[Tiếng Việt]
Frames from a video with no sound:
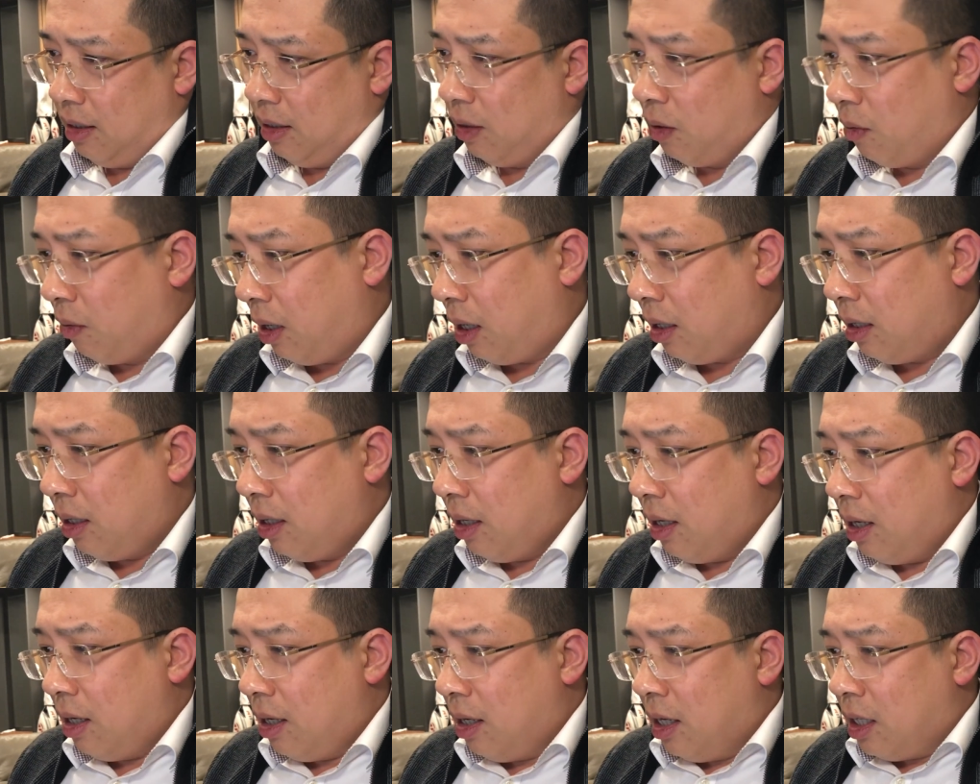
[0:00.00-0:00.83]
đúng không ạ
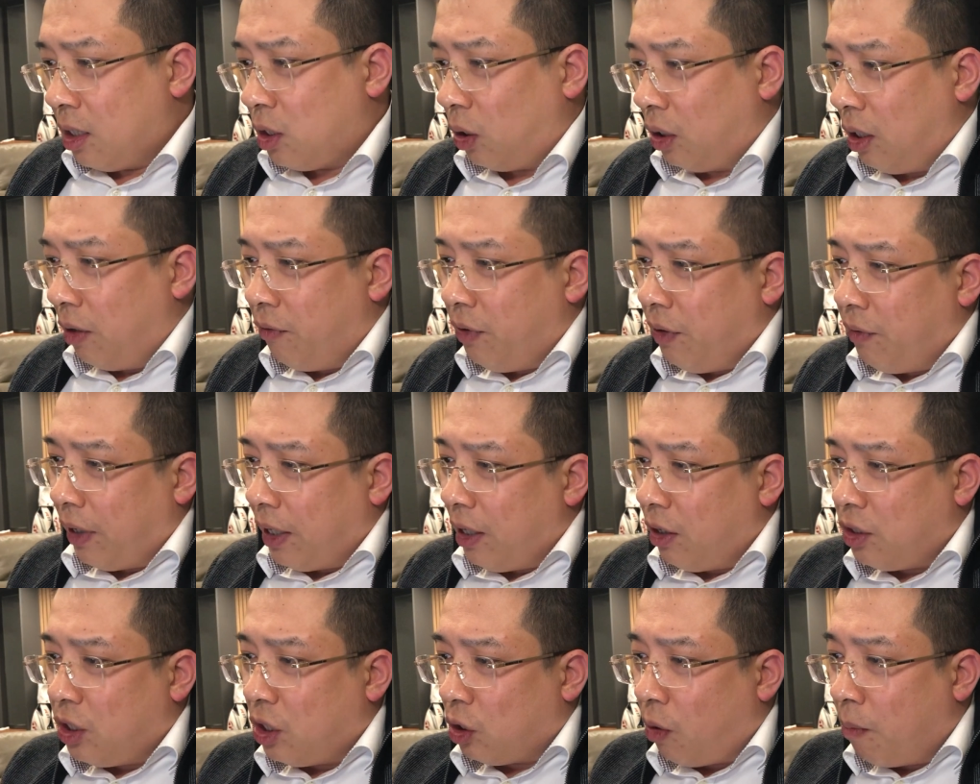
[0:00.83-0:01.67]
cho nên vì vậy
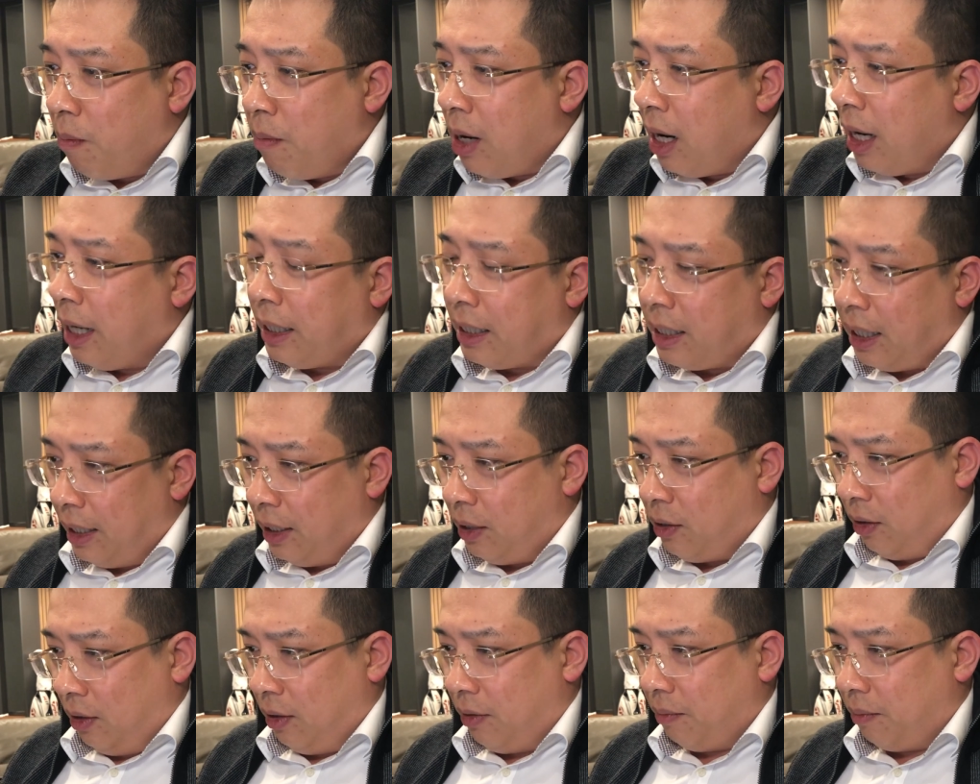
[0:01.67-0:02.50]
nó chỉ có 10 cây
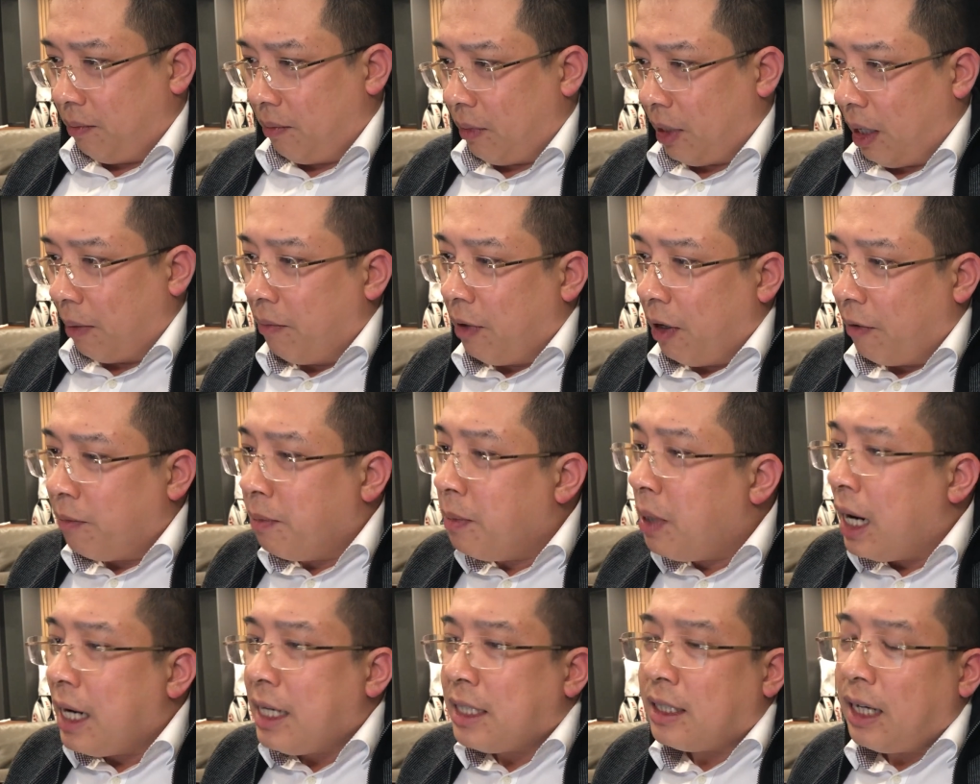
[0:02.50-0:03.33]
thôi à, vừa
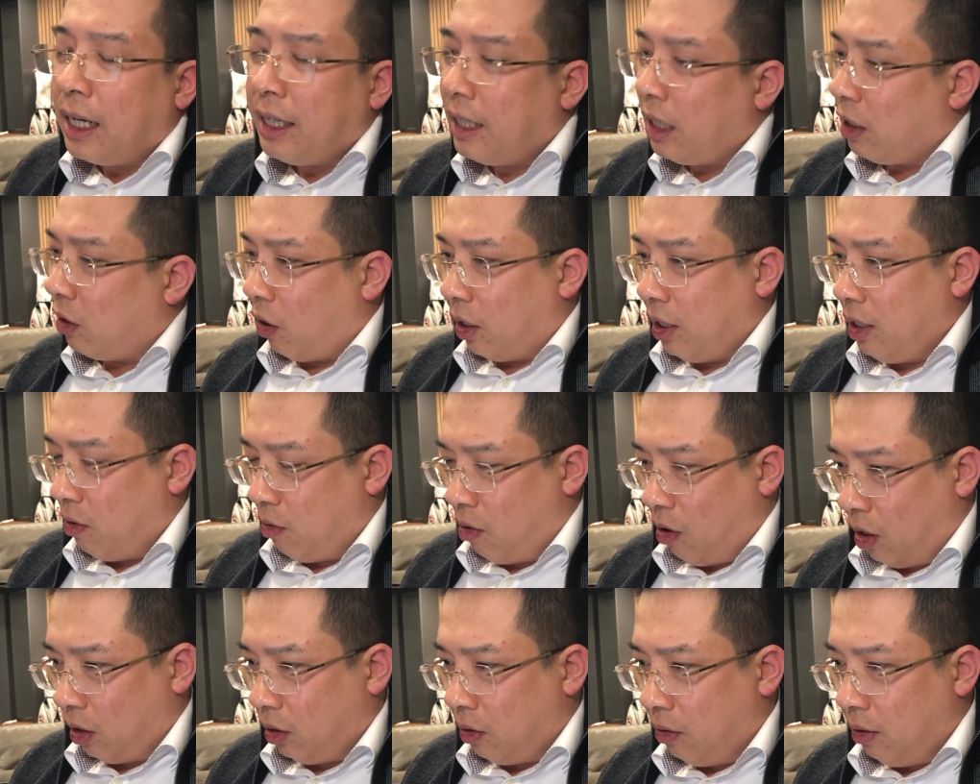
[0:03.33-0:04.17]
10 giây để nói điều
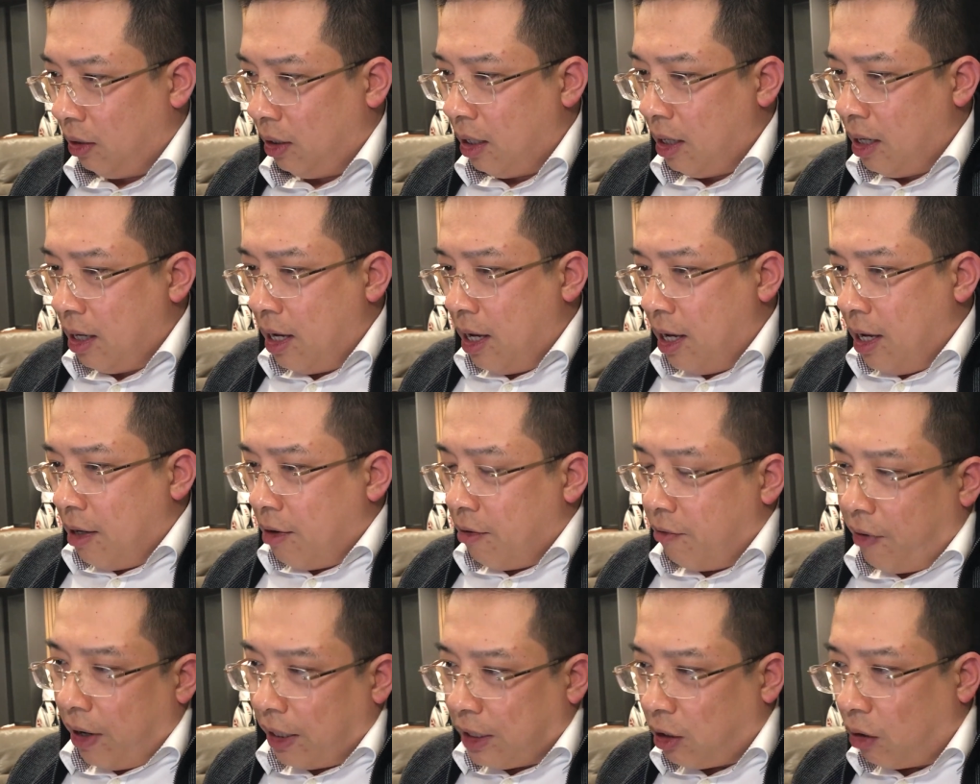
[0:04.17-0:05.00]
đó thôi
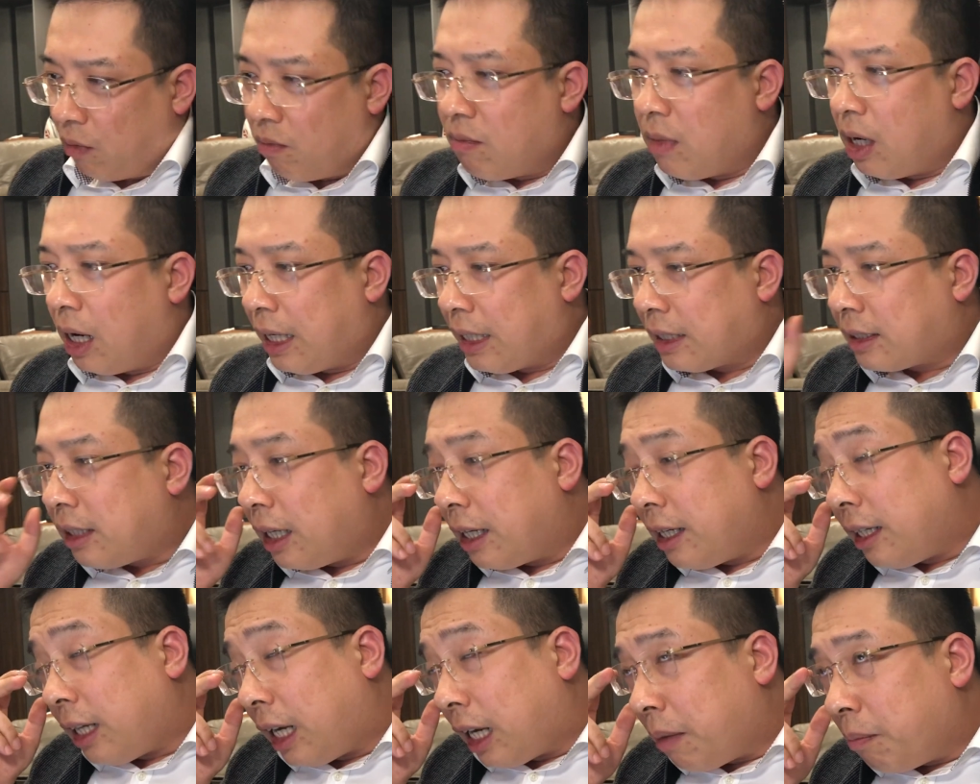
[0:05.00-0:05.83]
và trong 10
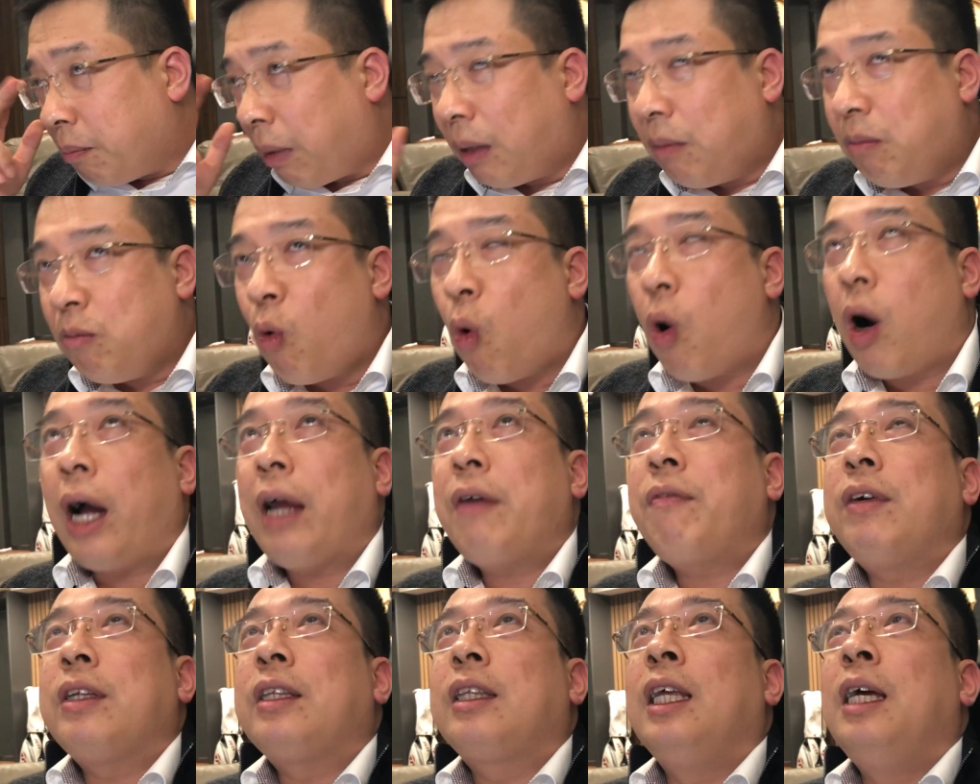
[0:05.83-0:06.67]
giây này bắt buộc
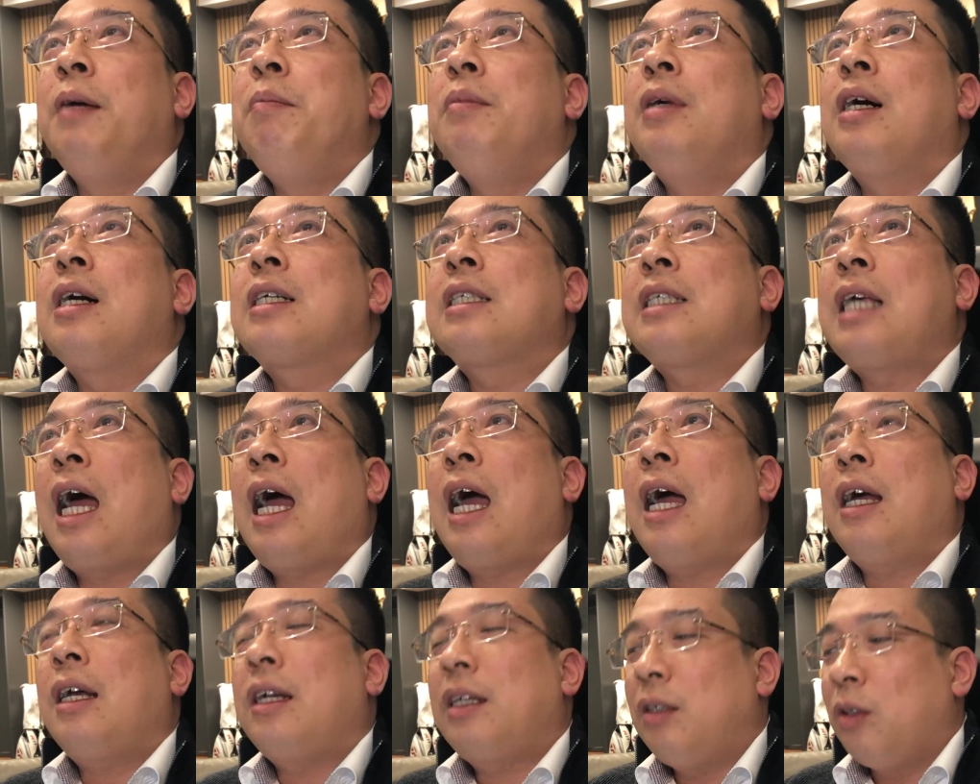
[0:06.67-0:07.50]
anh phải tìm được
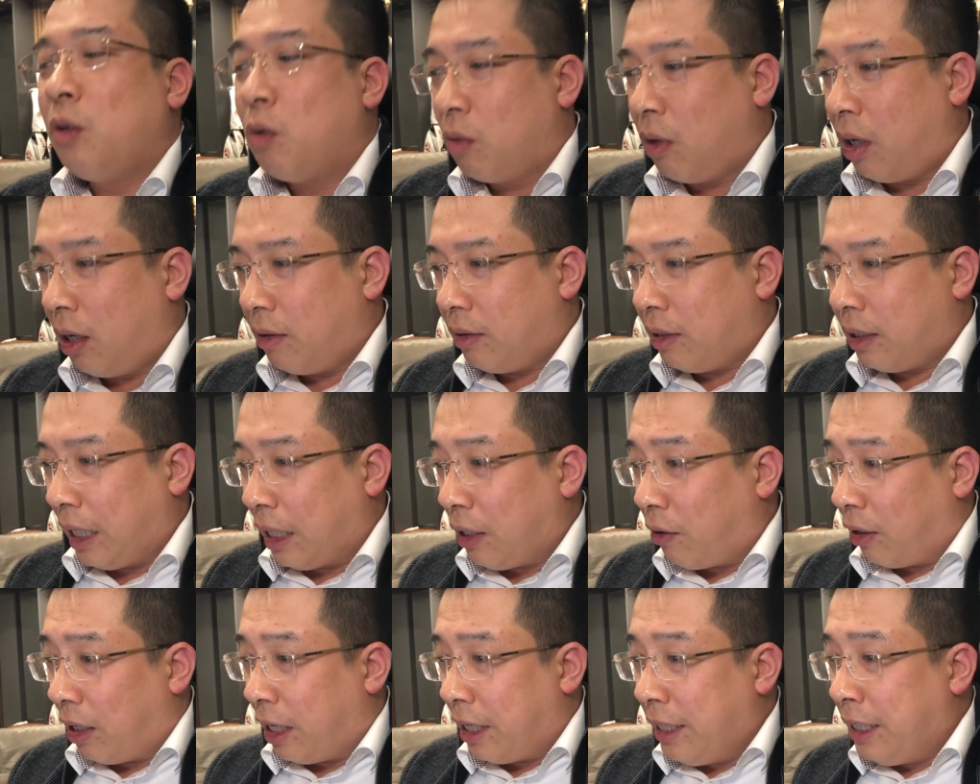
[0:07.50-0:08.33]
ra đúng là cái
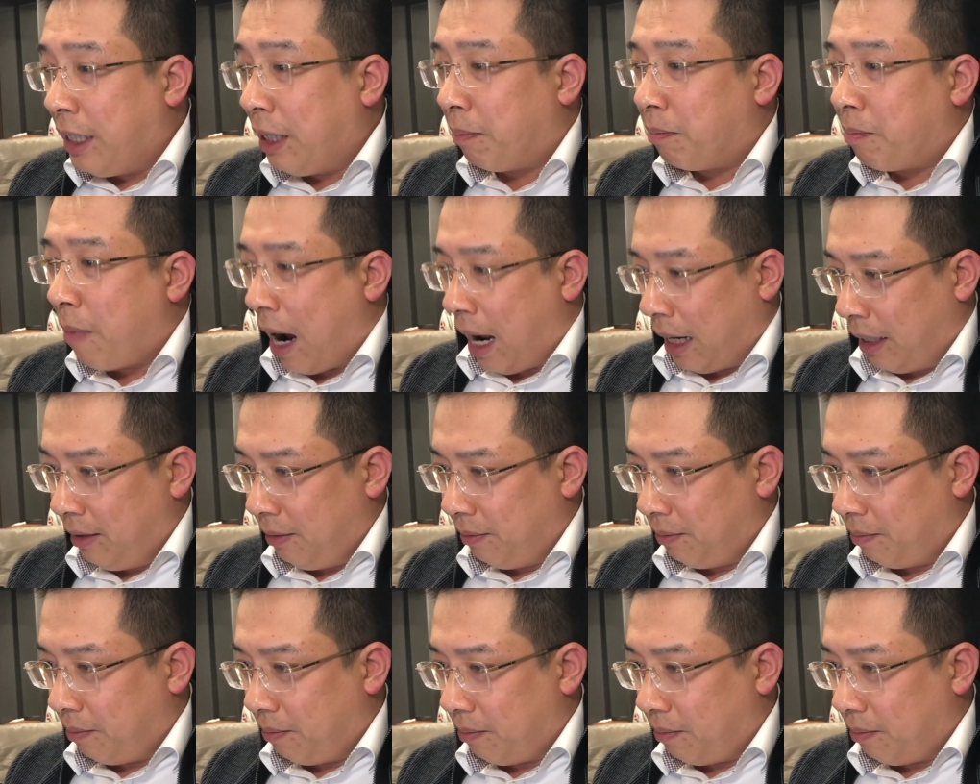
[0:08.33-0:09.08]
gọi là điểm bán